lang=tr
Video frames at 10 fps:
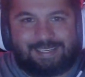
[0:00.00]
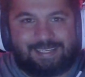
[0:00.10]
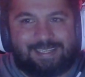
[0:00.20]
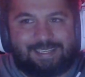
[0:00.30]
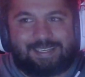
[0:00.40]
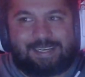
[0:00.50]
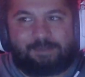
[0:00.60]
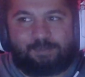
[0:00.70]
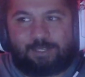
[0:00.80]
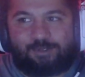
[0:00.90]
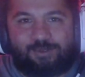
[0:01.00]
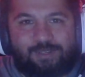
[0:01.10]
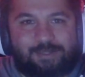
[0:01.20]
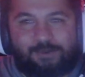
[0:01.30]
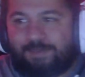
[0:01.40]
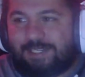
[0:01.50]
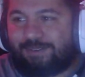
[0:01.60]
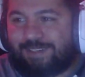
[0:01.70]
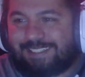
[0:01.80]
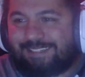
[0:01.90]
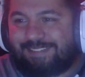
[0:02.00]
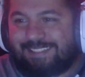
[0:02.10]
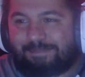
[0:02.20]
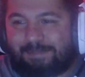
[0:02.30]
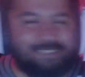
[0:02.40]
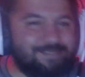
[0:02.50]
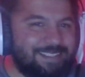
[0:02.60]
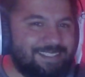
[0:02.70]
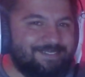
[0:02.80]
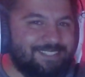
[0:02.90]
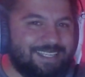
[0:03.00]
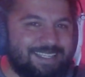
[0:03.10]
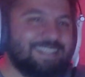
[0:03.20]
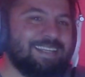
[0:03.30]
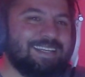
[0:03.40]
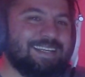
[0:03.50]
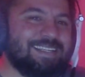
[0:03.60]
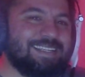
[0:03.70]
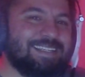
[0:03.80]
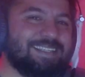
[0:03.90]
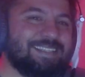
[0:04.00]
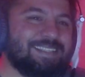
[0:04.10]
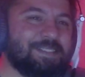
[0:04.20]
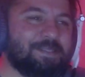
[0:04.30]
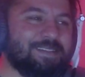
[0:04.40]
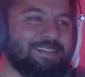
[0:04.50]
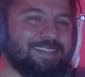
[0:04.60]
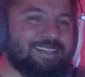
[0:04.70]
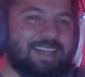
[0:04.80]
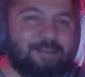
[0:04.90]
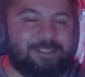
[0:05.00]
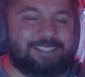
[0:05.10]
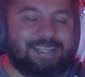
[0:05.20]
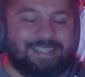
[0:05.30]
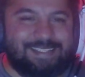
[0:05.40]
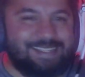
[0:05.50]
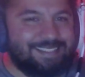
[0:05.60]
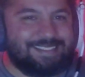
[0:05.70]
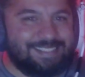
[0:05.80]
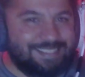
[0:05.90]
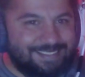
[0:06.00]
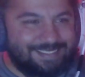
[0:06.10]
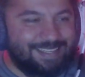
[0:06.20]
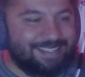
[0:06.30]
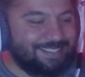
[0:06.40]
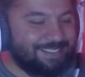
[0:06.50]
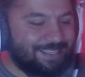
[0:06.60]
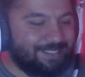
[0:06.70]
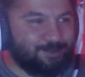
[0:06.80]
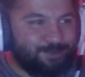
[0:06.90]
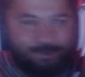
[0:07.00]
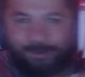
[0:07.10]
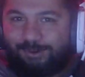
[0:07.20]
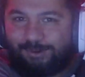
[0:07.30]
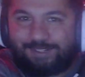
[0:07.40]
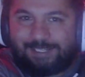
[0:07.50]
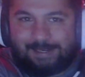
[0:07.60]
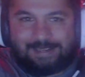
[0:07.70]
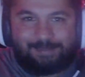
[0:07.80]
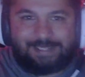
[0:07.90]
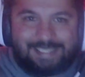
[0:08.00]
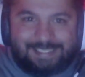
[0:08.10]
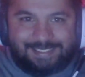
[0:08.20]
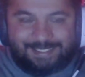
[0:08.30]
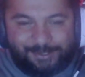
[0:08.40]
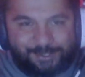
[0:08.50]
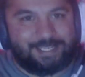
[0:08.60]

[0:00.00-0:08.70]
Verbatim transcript: Yani 1500 dolar 15-16 bin lira para verilir mi ya? Hani ne yaptın sen? Ne ettin? Yani alt üst oyun, oyuna bak ne getirirse olacak